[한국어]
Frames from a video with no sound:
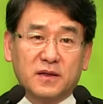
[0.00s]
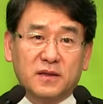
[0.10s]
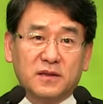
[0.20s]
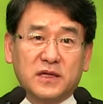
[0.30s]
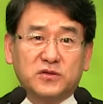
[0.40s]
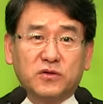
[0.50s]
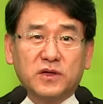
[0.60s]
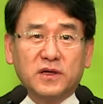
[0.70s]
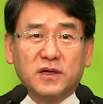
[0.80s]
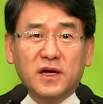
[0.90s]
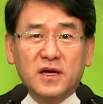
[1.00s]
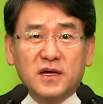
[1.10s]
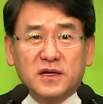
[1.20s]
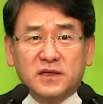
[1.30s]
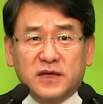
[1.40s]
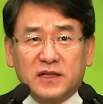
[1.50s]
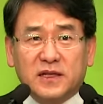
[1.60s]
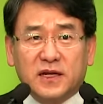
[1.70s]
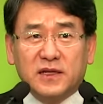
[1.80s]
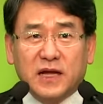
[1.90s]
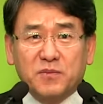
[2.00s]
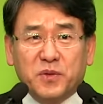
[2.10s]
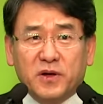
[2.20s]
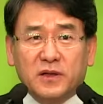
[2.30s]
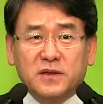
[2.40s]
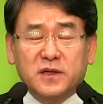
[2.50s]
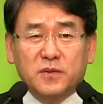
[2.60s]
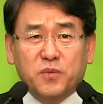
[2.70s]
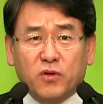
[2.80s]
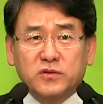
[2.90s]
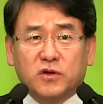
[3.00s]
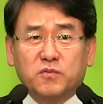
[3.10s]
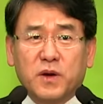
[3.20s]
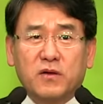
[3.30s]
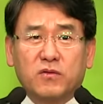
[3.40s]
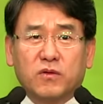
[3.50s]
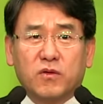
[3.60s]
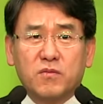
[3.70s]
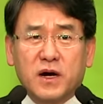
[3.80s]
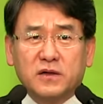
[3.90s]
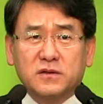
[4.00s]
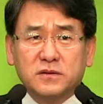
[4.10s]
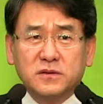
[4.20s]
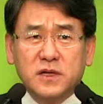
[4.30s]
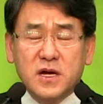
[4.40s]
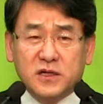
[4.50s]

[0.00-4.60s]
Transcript: 내 속에 옛날에 남편한테 폭력받고 막 응?